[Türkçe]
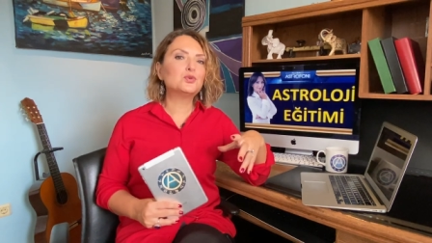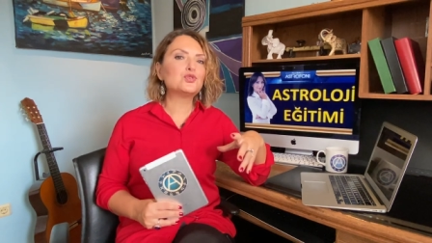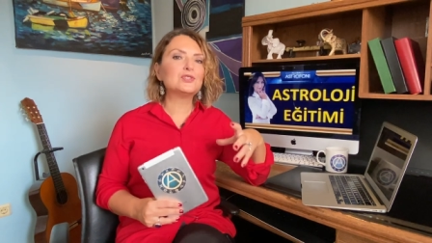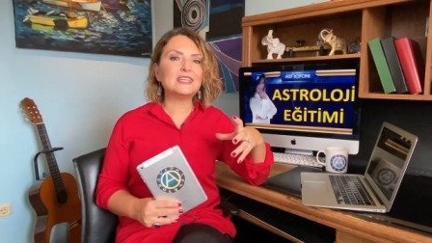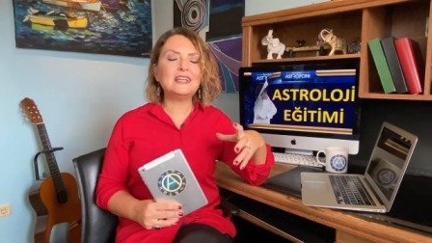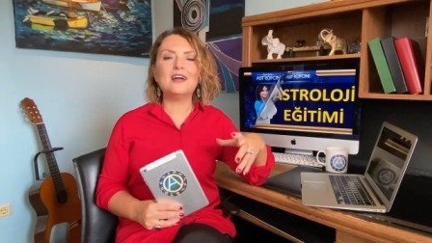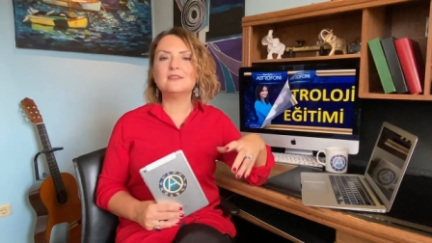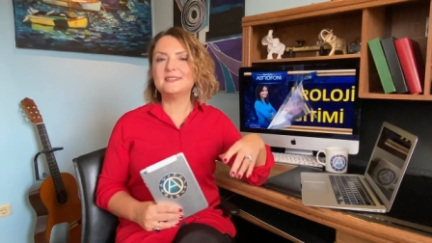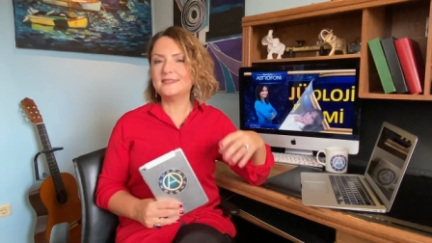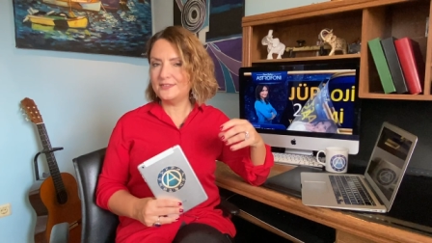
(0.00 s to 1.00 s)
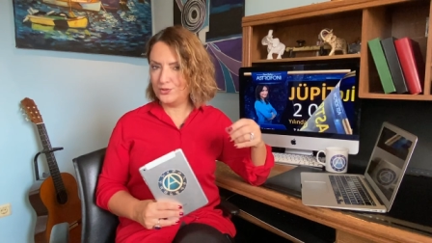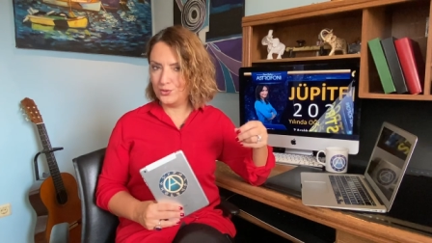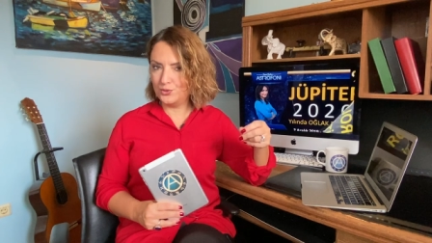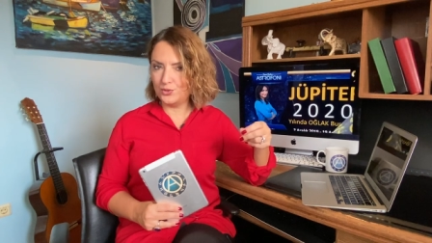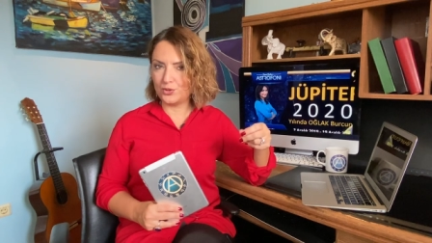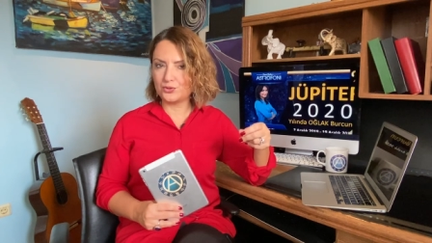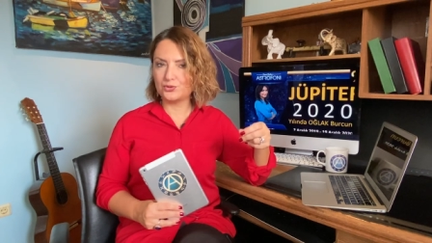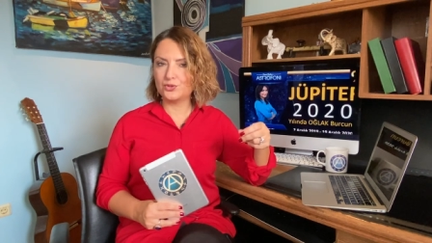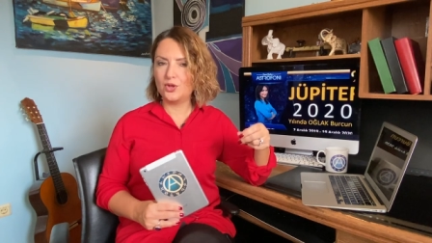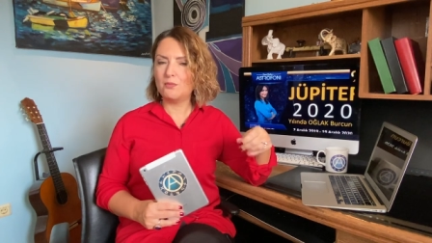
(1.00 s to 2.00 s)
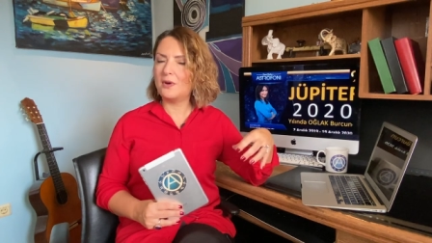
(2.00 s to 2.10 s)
burcunda ilerlemesini sürdürüyor.